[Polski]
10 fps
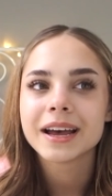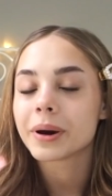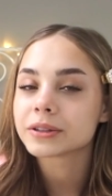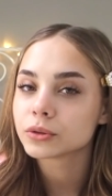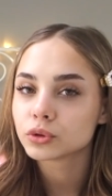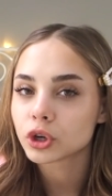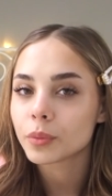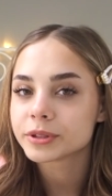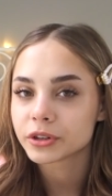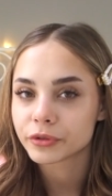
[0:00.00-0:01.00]
Bardzo dużo
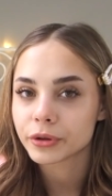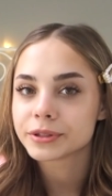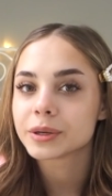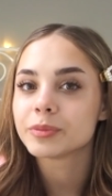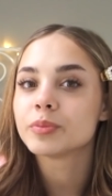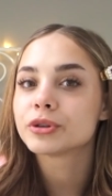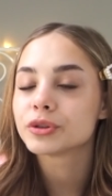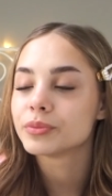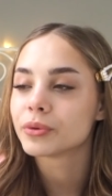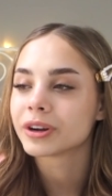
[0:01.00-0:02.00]
obserwujących mi
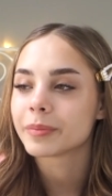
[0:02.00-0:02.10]
przybyło,